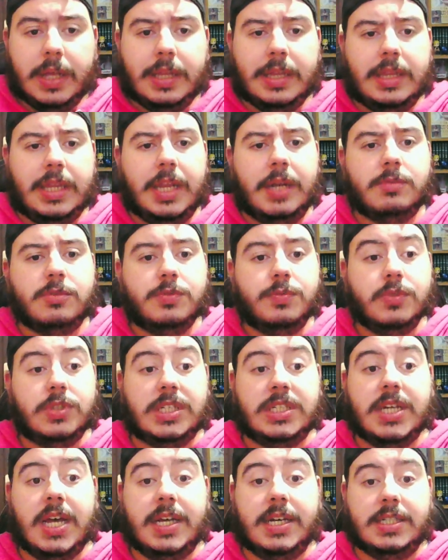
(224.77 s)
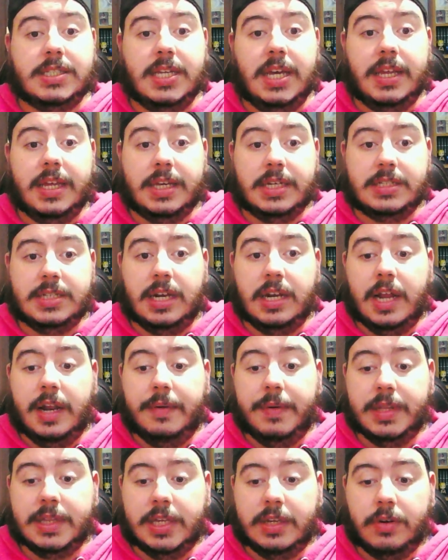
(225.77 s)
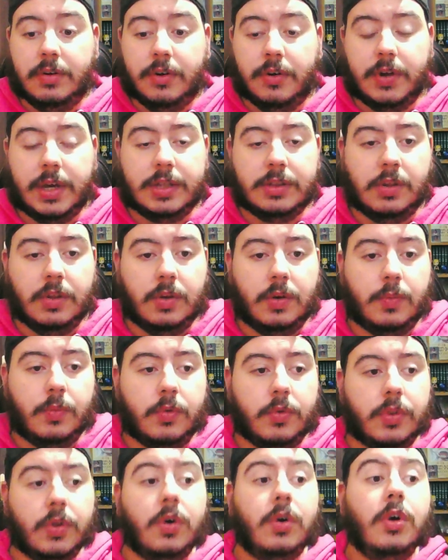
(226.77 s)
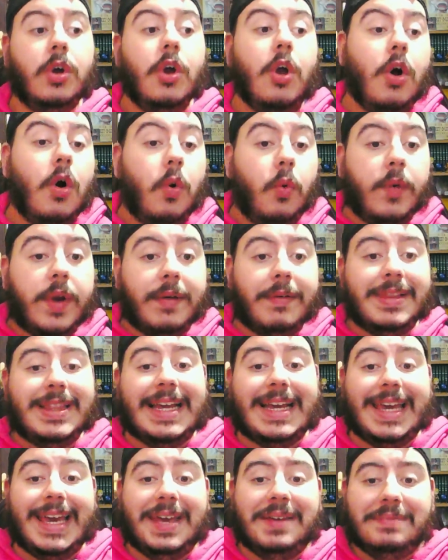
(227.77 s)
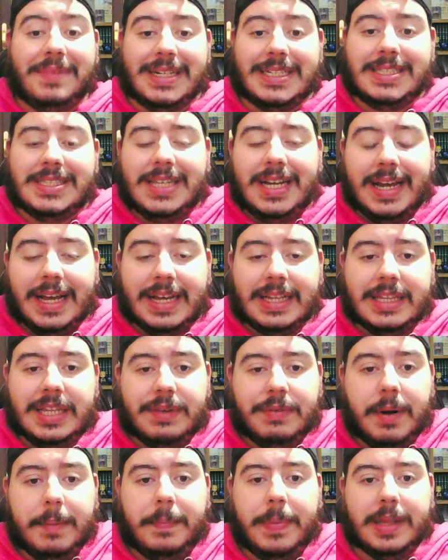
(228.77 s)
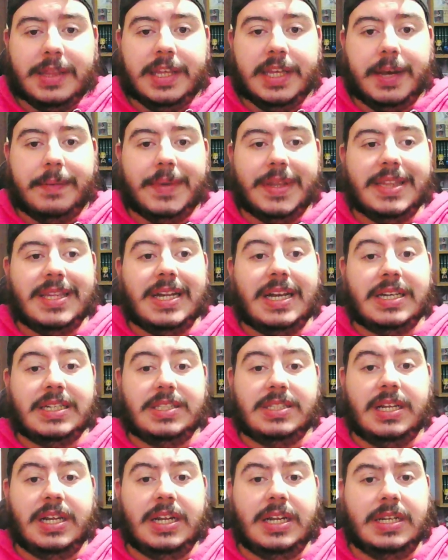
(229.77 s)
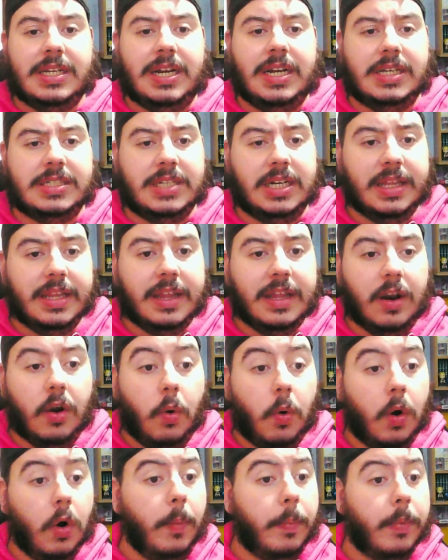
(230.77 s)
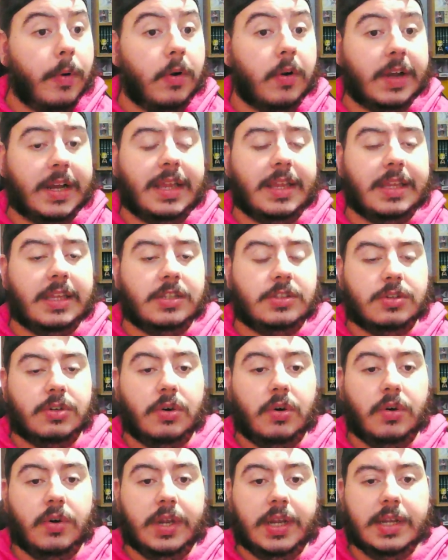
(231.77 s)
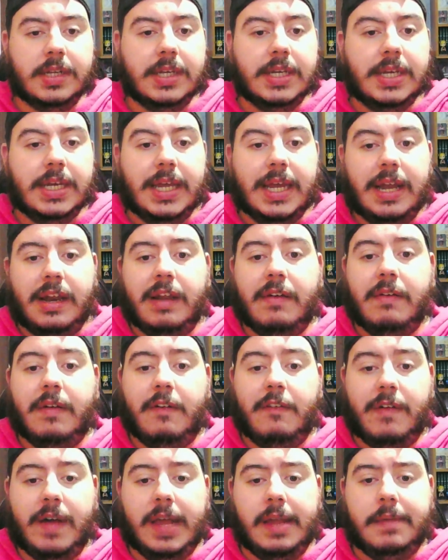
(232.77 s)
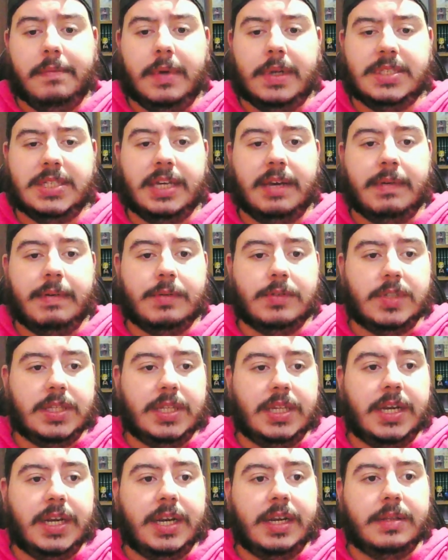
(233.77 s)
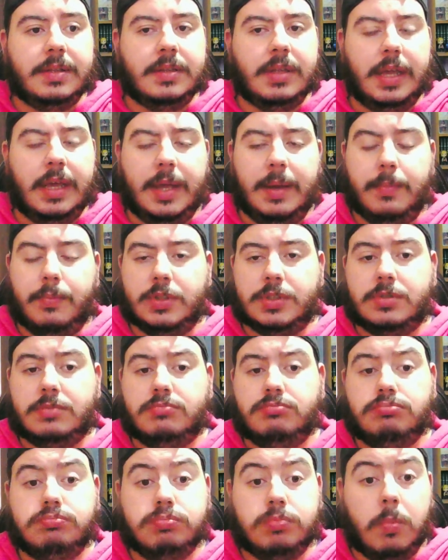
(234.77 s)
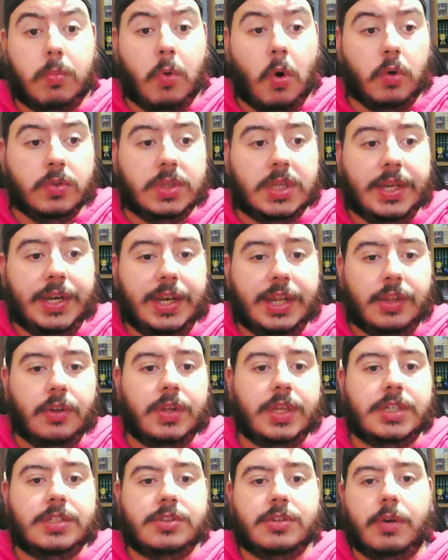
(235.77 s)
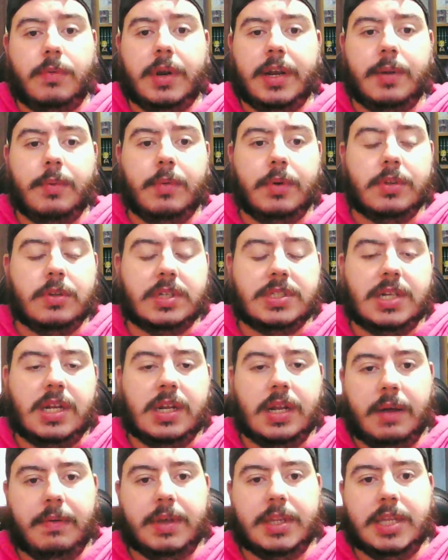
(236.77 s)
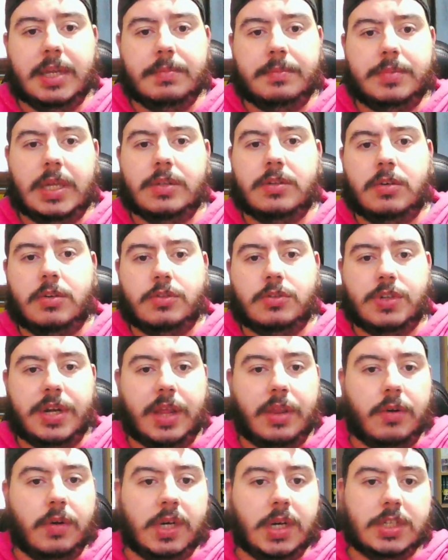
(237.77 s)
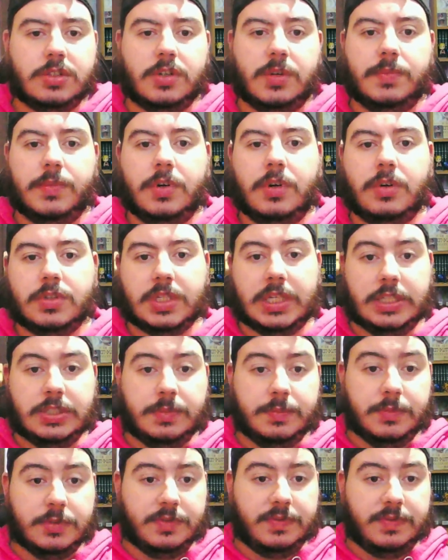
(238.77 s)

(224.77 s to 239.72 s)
tenemos muchas ganas ya de que salga la beta, yo creo que todo el mundo. Una beta que va a estar activa prácticamente hasta la salida del juego, por lo que ha dicho hoy Level 5. Así que vamos a tener eh, pues contenido de sobra en el momento que salga la beta, tanto los creadores como los que somos